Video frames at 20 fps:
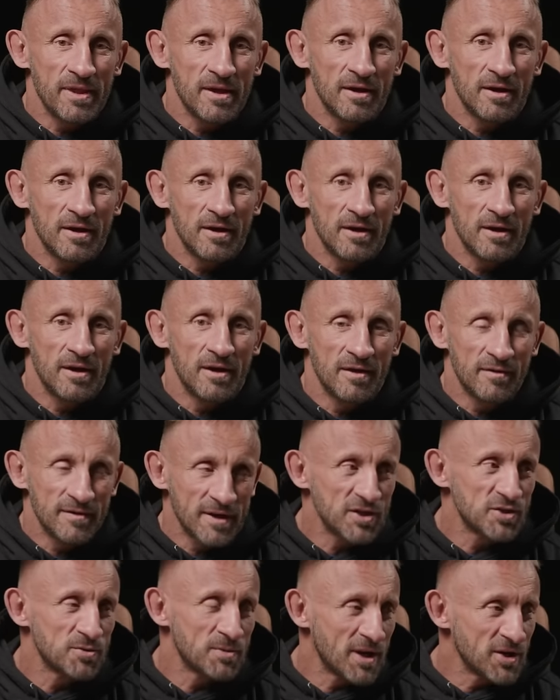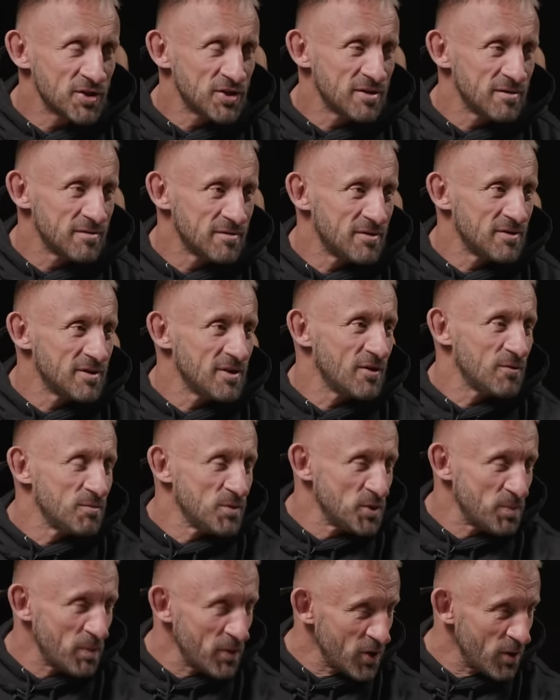E, w każdym razie, no nie on
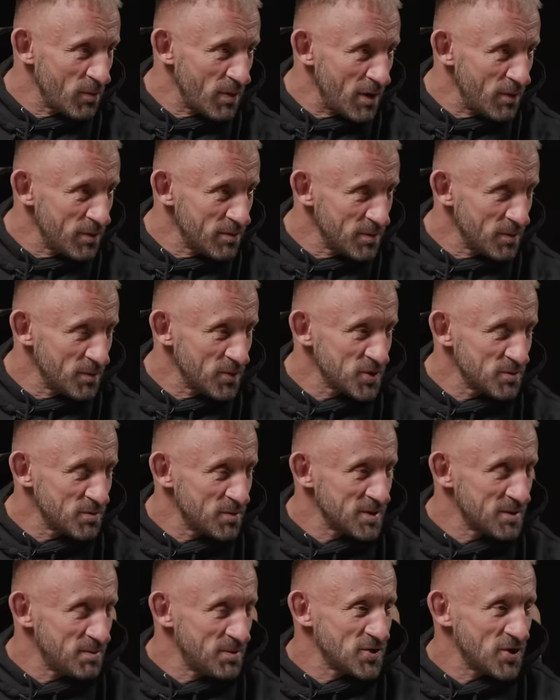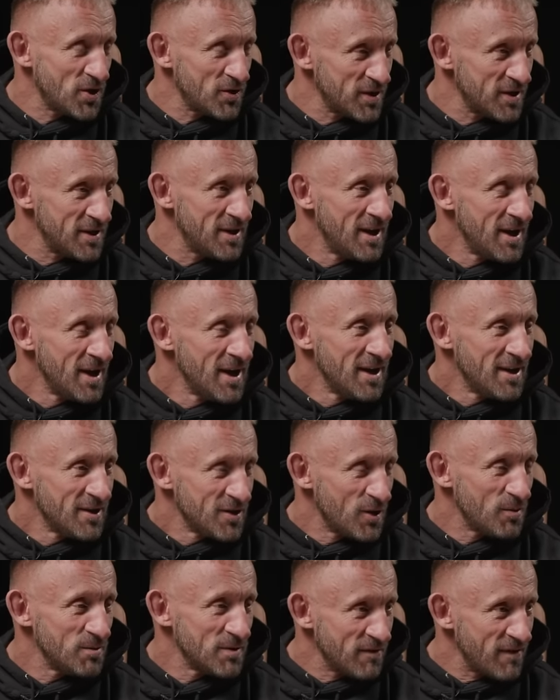mi się podobał, mimo że był zbliżony
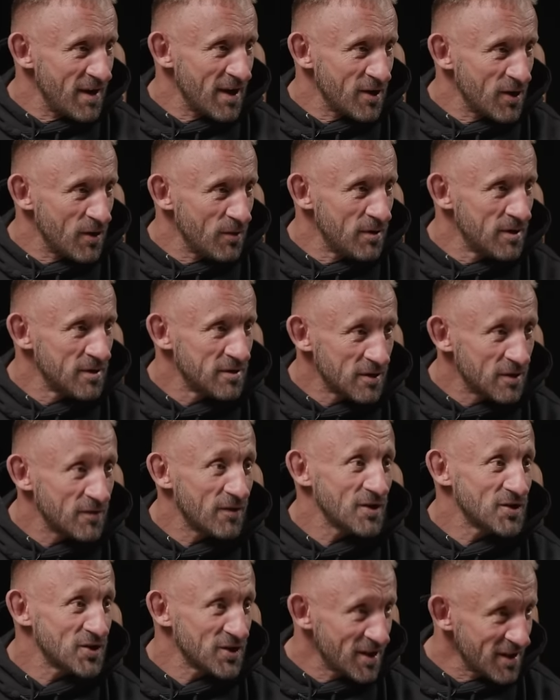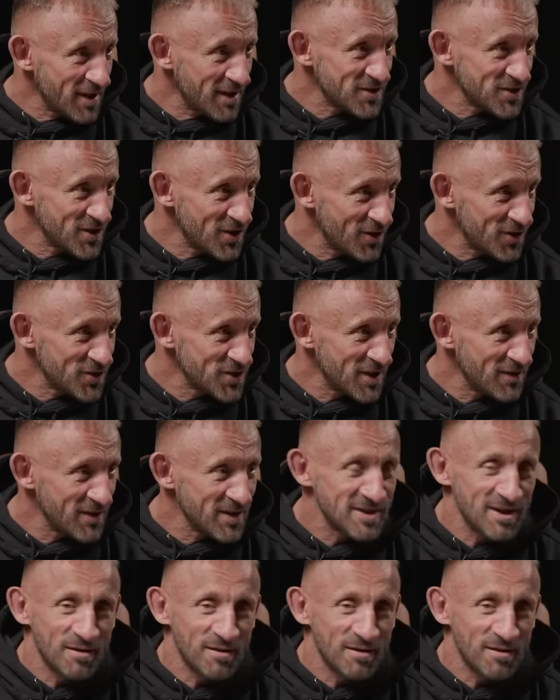do mnie wagą, mhm. tylko właśnie ten Andrzej Roczka.